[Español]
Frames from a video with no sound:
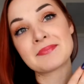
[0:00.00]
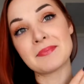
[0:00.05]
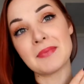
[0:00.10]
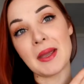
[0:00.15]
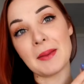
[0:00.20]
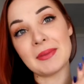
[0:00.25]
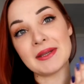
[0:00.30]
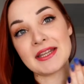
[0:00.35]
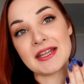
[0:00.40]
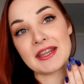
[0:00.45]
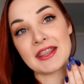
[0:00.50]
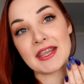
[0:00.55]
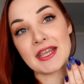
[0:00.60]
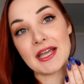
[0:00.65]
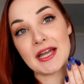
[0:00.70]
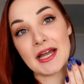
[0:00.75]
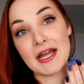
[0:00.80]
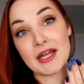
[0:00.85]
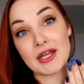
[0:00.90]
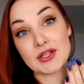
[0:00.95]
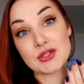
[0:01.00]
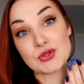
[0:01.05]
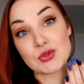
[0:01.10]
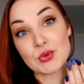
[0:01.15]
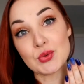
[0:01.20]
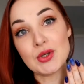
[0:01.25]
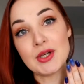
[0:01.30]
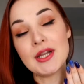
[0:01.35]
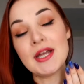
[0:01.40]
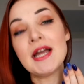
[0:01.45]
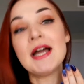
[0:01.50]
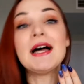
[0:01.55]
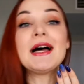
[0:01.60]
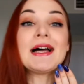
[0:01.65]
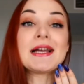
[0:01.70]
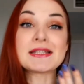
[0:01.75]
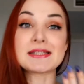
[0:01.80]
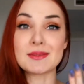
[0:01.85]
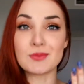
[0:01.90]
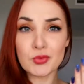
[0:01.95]
me apetecía azul
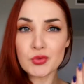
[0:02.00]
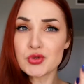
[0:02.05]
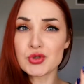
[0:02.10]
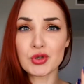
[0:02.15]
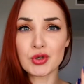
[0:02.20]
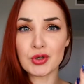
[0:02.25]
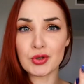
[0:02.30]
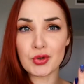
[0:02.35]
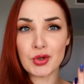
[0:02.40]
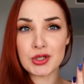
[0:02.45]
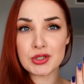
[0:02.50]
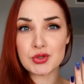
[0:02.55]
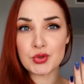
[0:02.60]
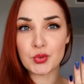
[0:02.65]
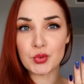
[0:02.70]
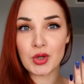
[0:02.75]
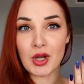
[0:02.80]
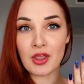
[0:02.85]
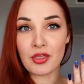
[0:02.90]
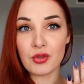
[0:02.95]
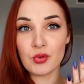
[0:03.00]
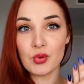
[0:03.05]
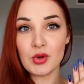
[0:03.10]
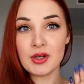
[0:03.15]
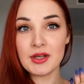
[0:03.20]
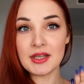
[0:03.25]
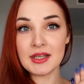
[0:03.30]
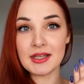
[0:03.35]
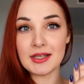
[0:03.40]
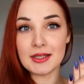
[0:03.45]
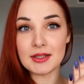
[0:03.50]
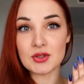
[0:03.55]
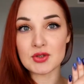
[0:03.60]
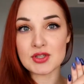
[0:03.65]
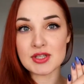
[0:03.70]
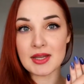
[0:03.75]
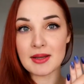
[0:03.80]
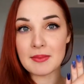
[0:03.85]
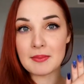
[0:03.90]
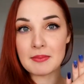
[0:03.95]
hace mucho que no he hecho un azul y no
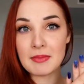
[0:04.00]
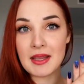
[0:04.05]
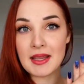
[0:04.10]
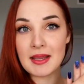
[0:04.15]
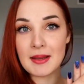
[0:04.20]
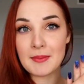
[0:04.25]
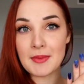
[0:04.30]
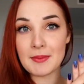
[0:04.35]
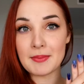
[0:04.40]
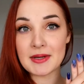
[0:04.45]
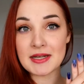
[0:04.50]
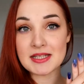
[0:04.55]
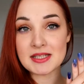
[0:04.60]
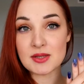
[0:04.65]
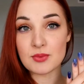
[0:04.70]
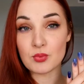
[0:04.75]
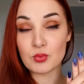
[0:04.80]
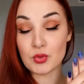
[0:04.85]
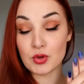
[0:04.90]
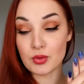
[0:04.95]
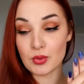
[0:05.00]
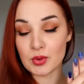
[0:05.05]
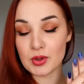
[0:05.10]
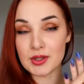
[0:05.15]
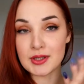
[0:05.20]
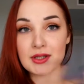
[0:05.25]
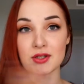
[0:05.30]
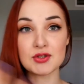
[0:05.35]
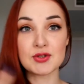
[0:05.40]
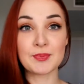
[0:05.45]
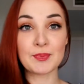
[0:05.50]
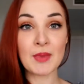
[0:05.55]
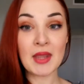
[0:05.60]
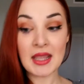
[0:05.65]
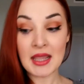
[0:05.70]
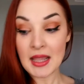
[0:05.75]
sé me, me parecen muy bonitos